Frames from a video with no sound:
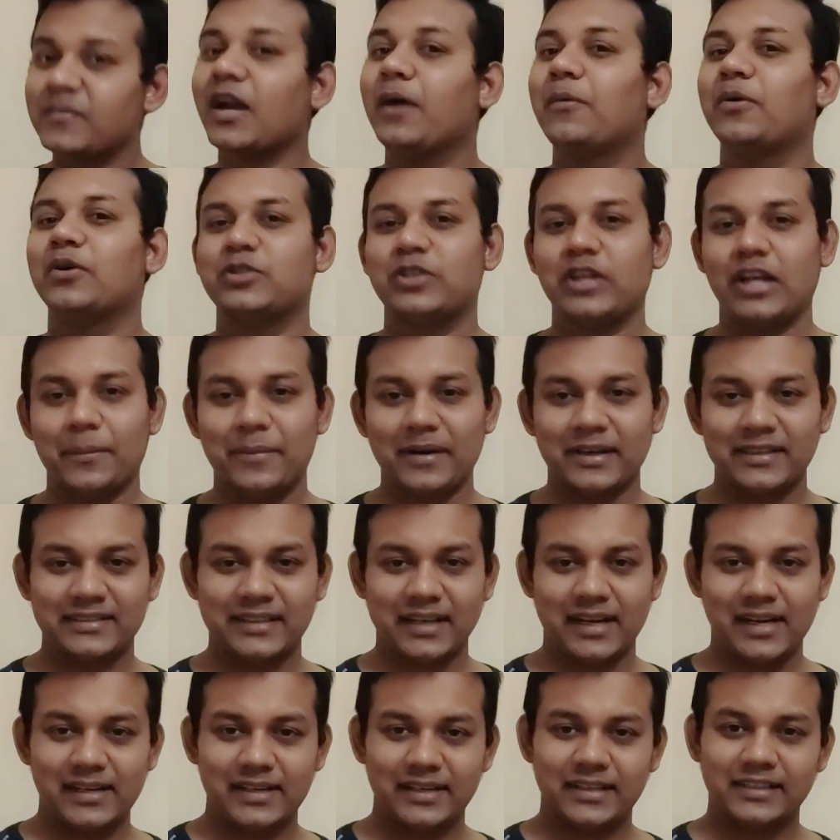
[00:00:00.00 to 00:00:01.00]
অবশ্যই আমার এই
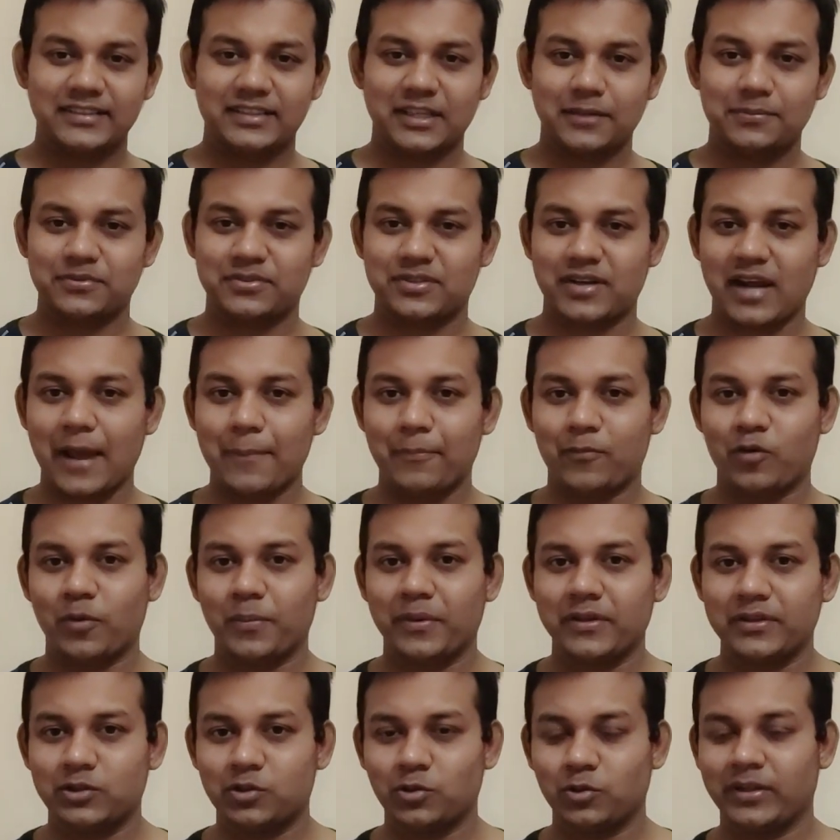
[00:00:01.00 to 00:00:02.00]
চ্যানেলটিকে সাবস্ক্রাইব
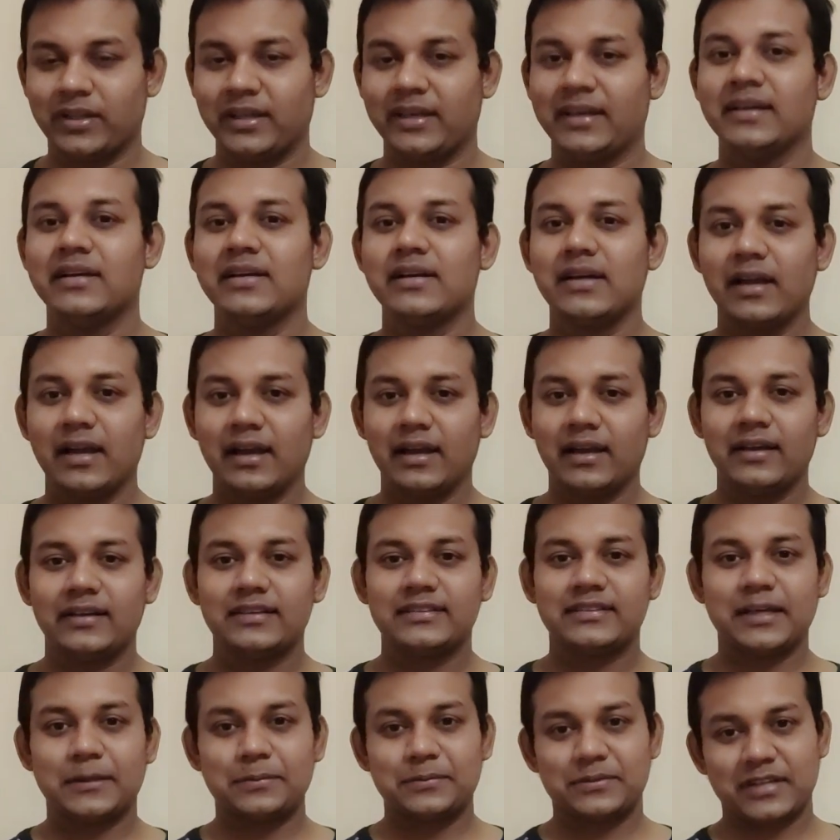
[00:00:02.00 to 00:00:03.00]
করবেন যদি
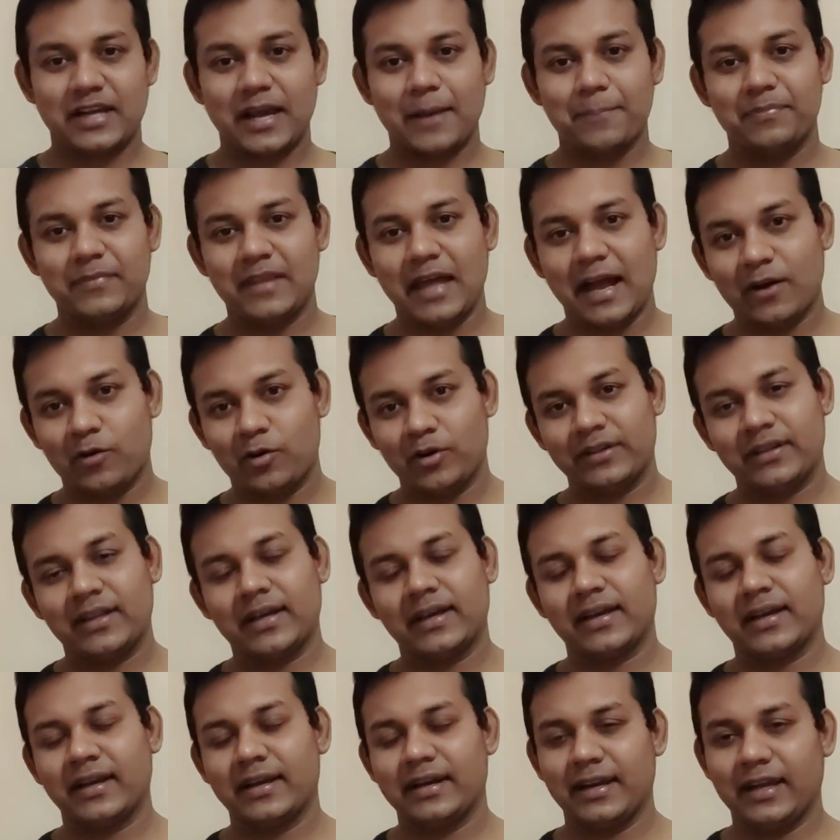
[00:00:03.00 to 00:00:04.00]
সাবস্ক্রাইব না করে
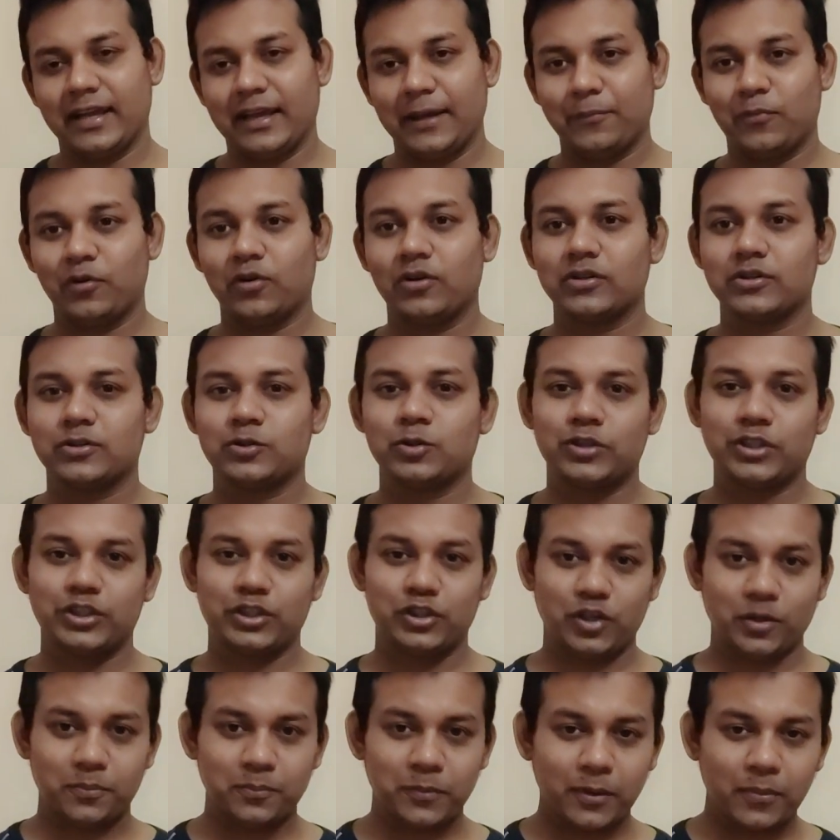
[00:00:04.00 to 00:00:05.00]
থাকেন এবং যদি
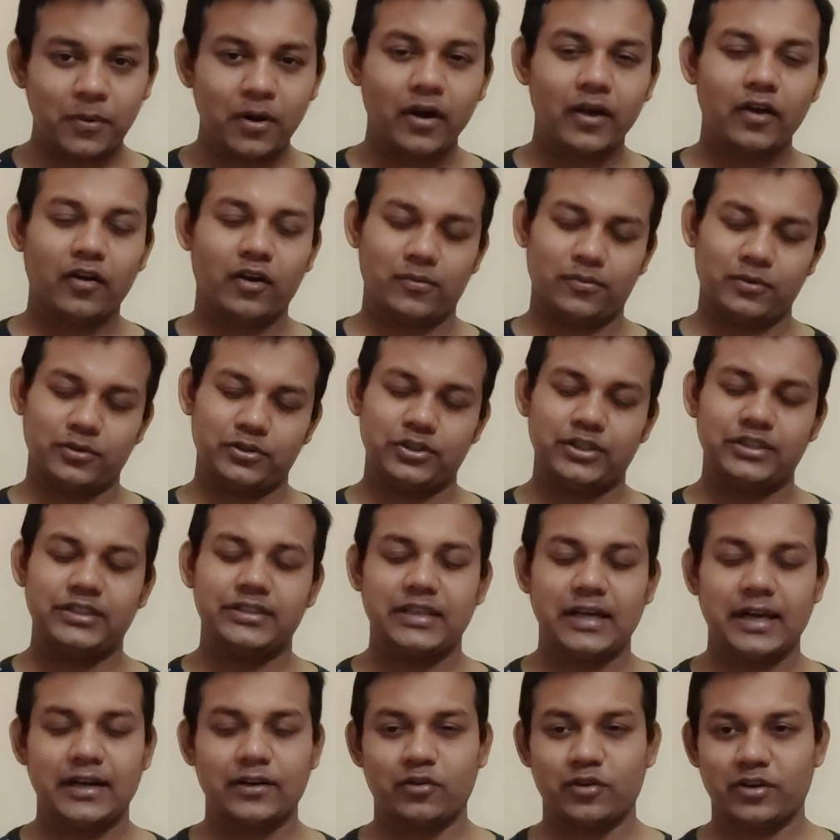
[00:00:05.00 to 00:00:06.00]
সম্ভব হয় অবশ্যই
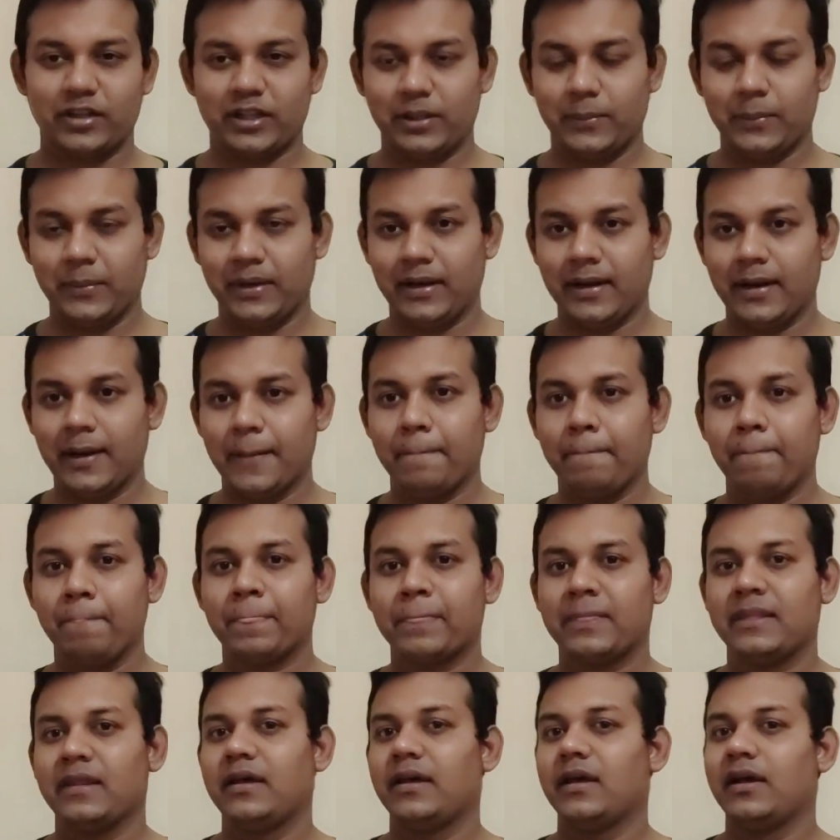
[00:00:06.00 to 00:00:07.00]
শেয়ার করে দিবেন
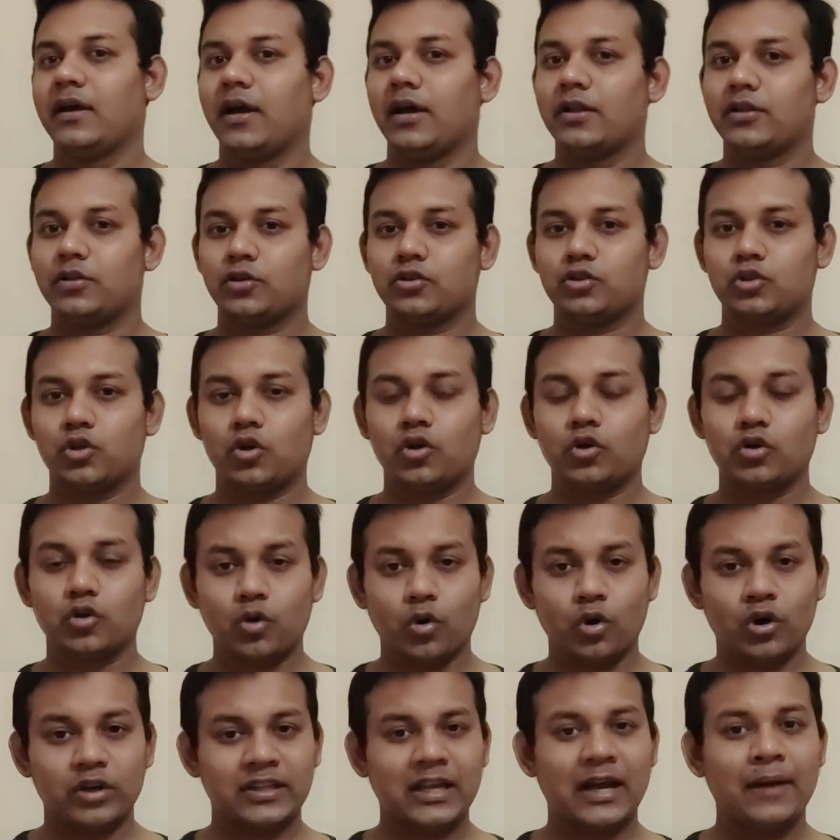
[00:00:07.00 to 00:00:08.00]
তো চলুন
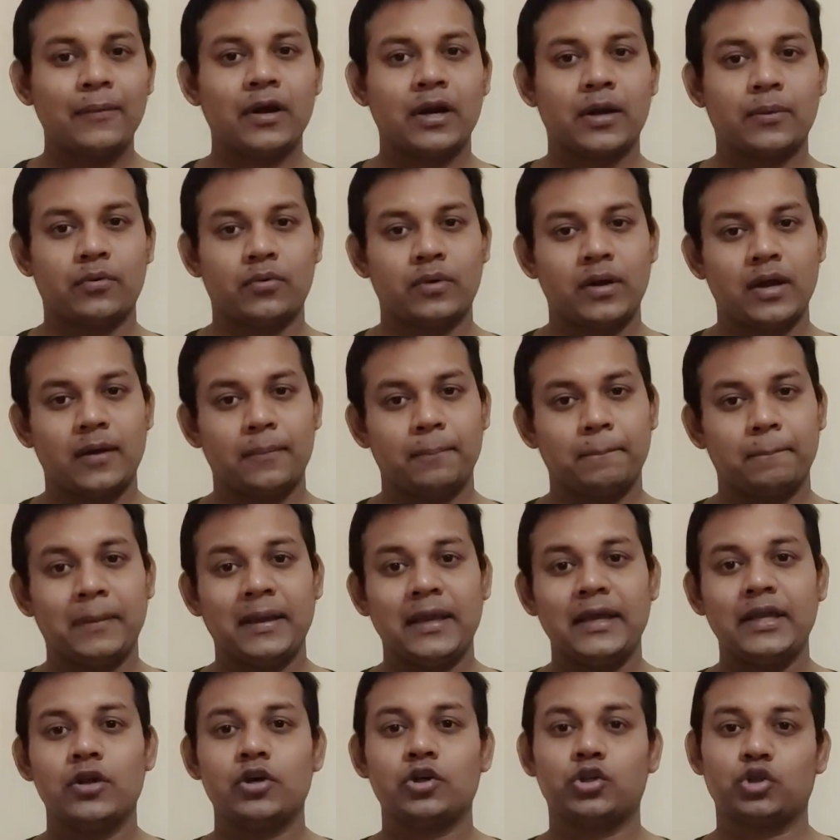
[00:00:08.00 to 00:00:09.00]
কথা বাড়াবো না
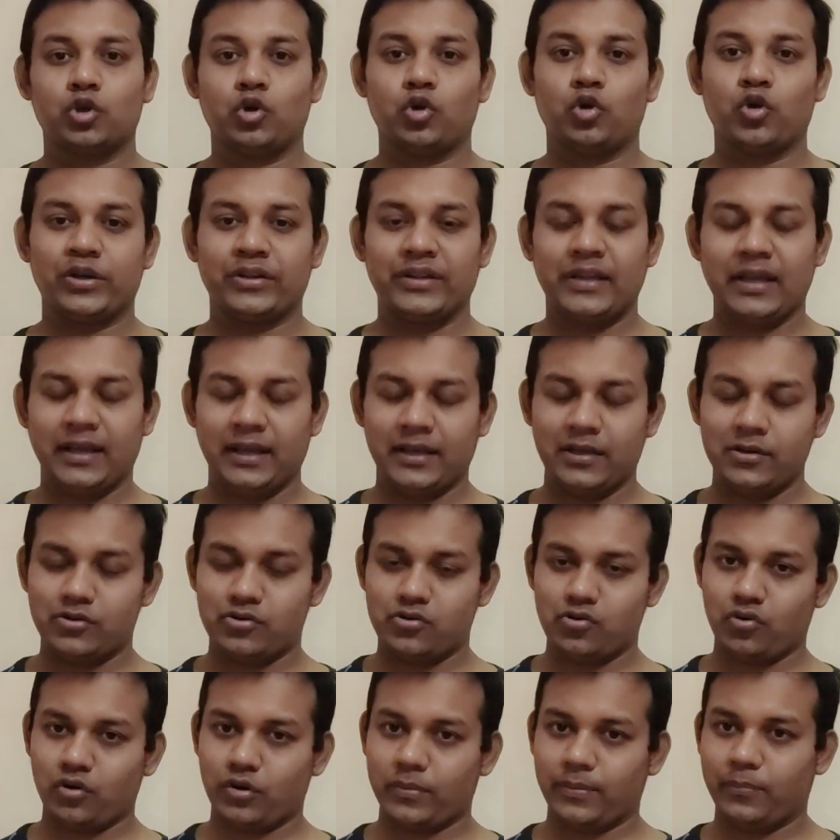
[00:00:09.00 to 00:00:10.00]
ভিডিও শুরু করে দেয়
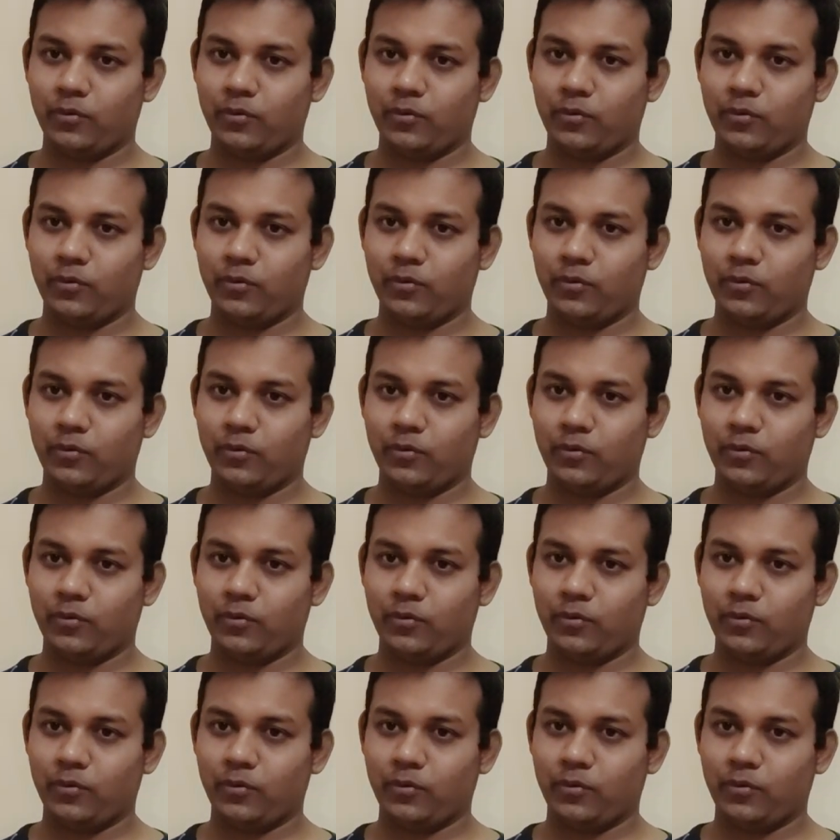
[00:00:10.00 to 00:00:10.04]
ইন্ট্রোর